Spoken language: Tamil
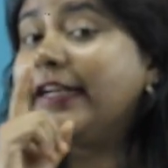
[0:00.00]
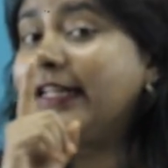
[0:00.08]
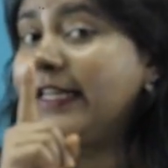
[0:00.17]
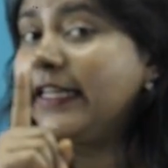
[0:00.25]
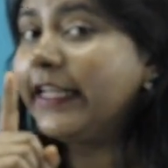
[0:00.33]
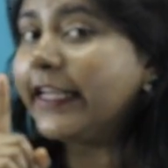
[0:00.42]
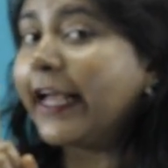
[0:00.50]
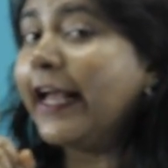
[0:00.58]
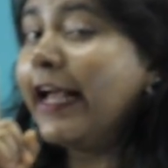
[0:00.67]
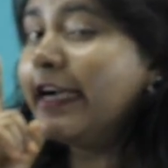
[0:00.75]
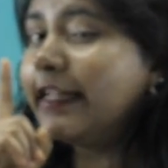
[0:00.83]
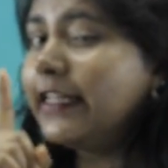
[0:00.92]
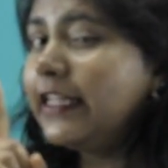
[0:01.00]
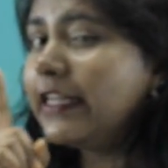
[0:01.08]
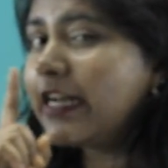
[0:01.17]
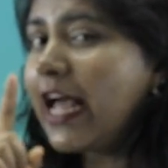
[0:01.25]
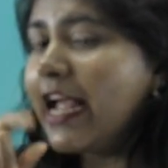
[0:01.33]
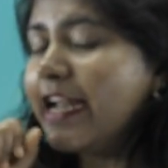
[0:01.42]
டில்லிங்
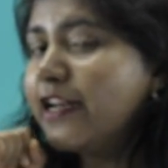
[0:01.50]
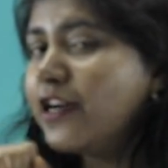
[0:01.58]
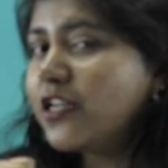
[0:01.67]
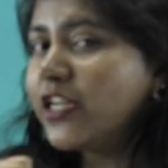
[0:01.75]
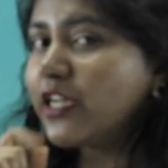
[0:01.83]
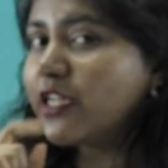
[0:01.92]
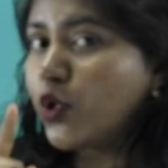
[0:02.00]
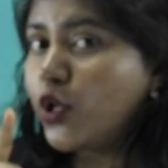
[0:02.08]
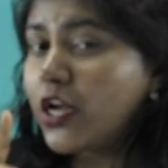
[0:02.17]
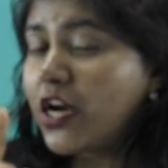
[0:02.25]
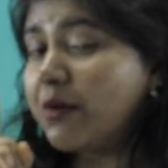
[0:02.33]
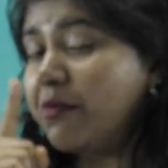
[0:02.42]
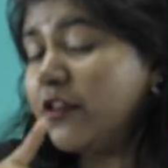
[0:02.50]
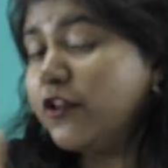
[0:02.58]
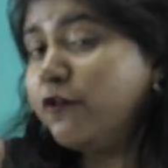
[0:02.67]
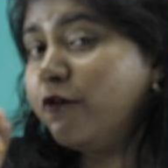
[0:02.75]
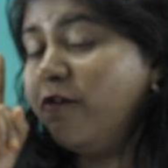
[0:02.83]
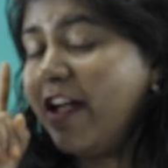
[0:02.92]
டில்லிங்னா என்னென்னு நீங்கள் சொல்லுங்கள் நம்ம வந்து
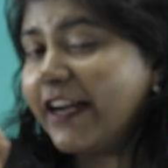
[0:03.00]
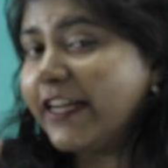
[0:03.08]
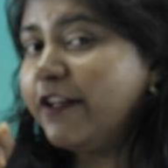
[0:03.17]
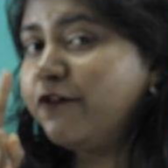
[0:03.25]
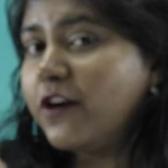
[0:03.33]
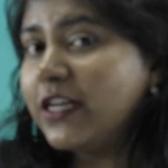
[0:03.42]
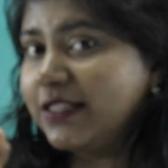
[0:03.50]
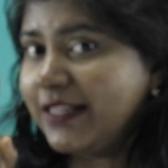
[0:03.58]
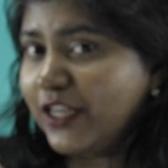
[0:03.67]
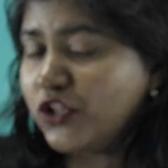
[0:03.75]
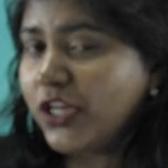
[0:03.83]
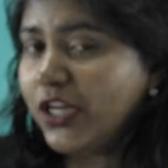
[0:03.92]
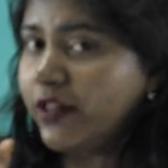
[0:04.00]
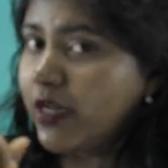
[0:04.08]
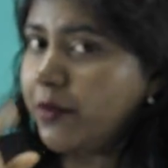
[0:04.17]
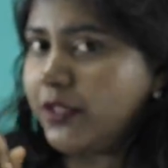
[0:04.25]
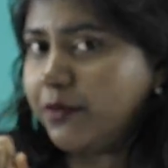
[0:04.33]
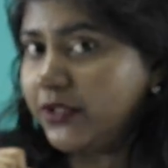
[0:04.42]
வெரி ஃபர்ஸ்ட் செஷனில் வந்து
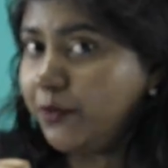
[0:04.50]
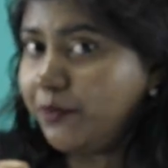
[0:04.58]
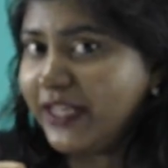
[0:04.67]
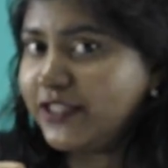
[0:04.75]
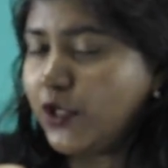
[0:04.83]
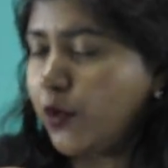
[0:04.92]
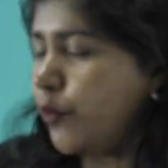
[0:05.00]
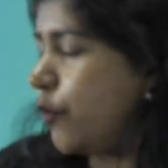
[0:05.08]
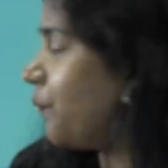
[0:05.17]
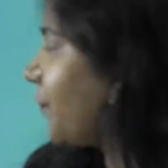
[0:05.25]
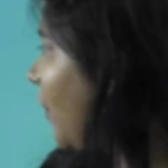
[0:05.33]
நம்ம இதை பற்றி பேசியிருப்போம்